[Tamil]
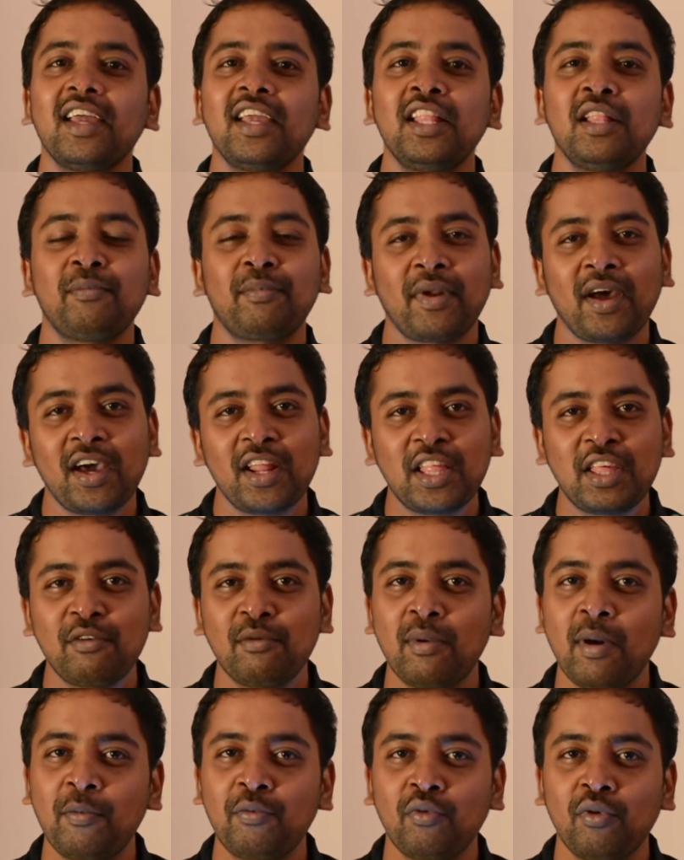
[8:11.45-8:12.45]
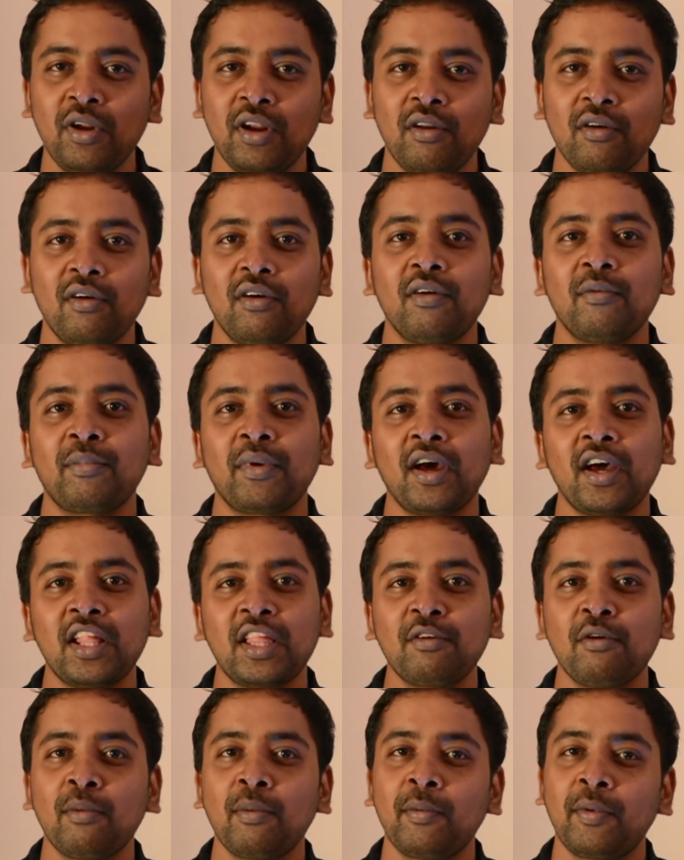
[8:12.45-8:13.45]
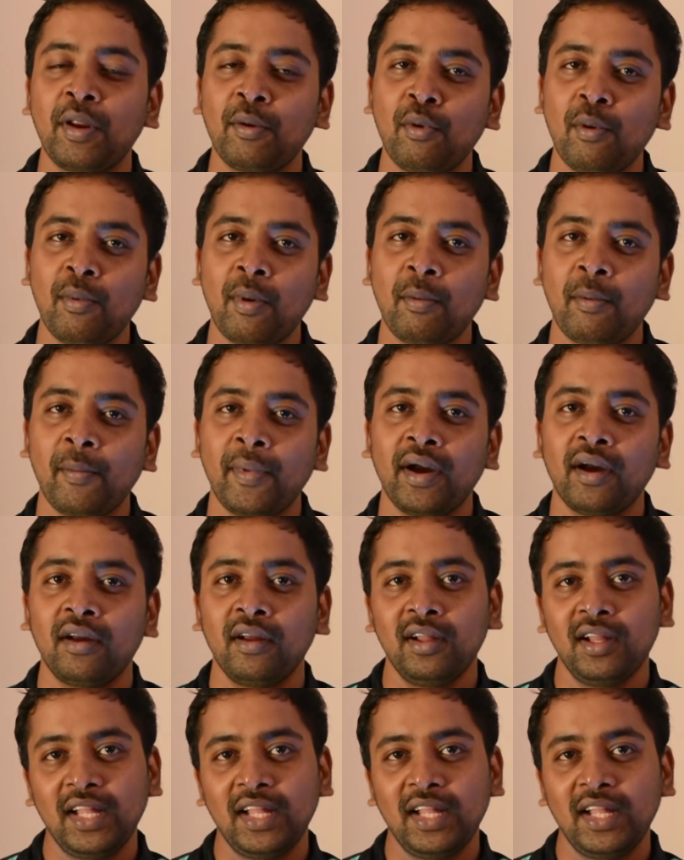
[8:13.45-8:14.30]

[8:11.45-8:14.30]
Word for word: இந்த ப்ராகிரசிவ் வெப் சொல்லிட்டோம் ப்ராகிரசிவ் வெப் டெமோ பார்ப்போமா